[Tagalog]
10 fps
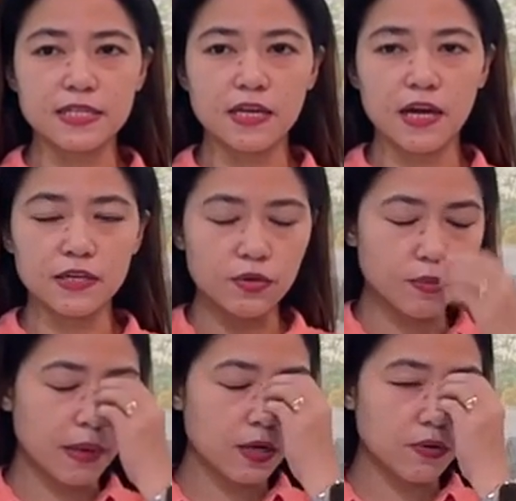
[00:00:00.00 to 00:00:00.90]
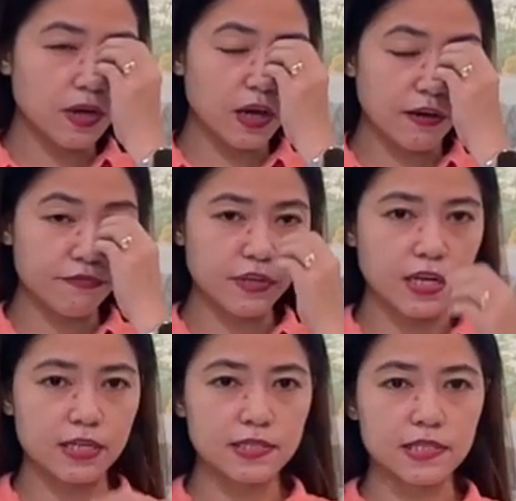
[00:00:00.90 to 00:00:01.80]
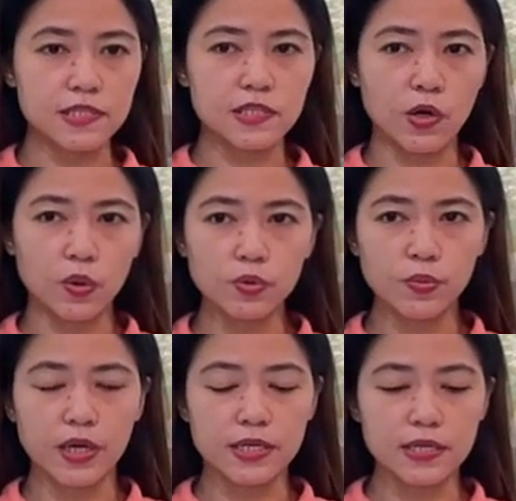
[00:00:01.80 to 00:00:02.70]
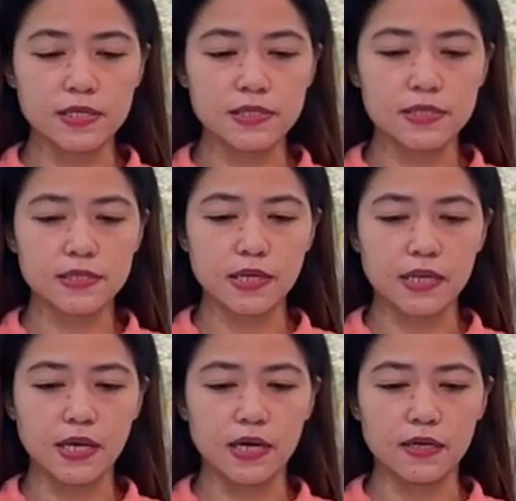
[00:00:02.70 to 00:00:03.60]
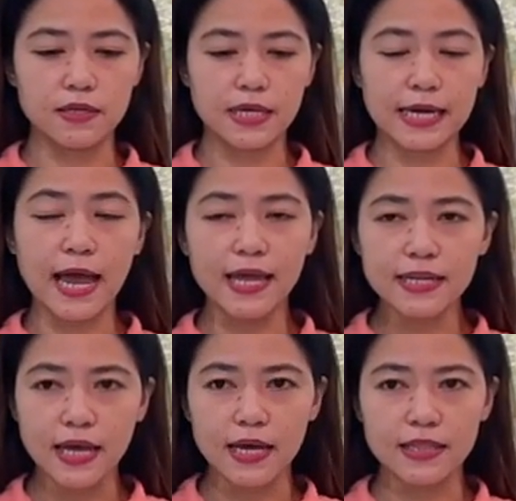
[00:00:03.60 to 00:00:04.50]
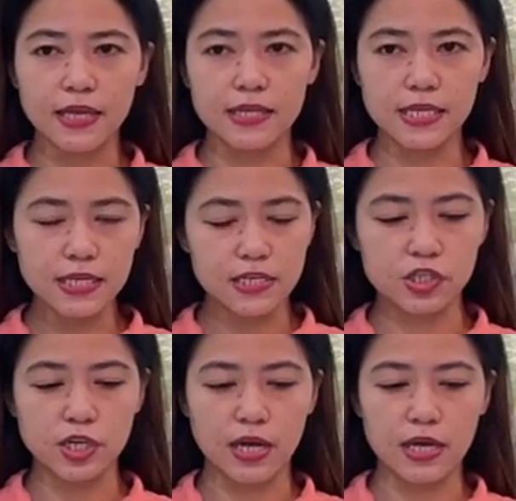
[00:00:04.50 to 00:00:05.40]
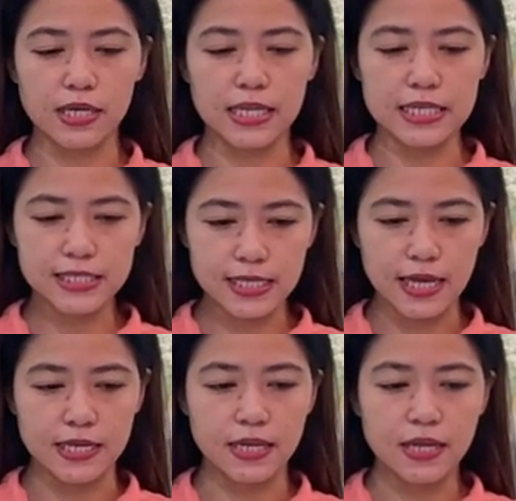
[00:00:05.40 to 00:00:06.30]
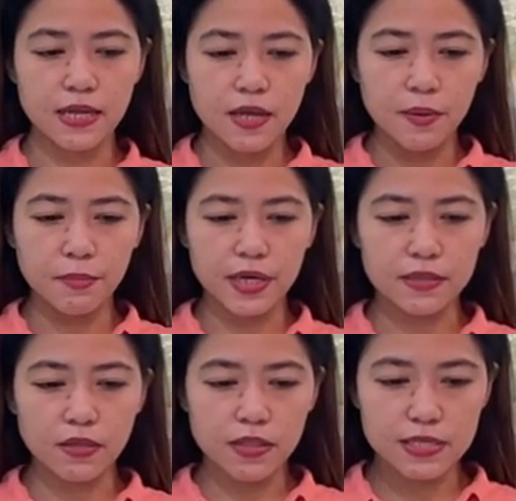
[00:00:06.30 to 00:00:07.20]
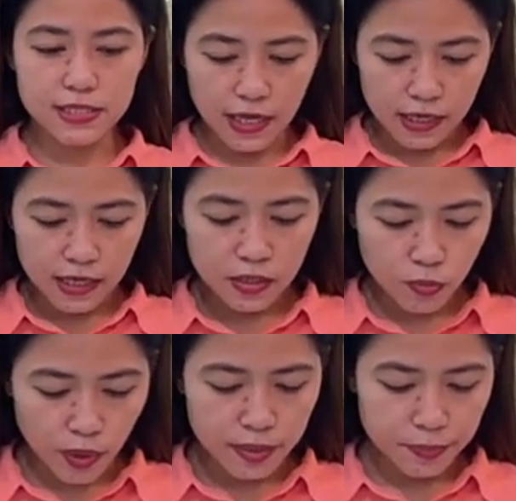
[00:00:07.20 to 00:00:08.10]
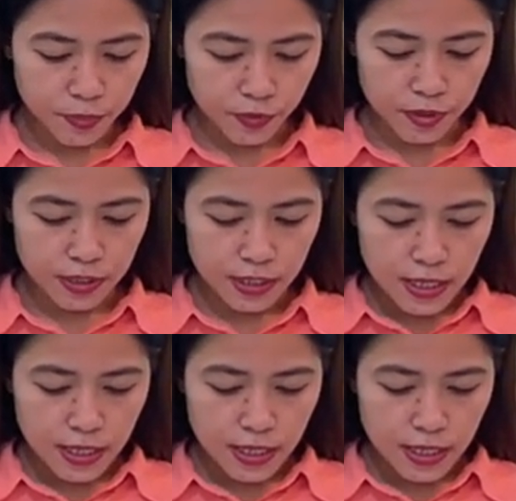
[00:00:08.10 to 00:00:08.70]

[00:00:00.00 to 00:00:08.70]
si God og bagong o nga covenant since the old one is kanang karaan na the need na siya ilisan but on the second one pod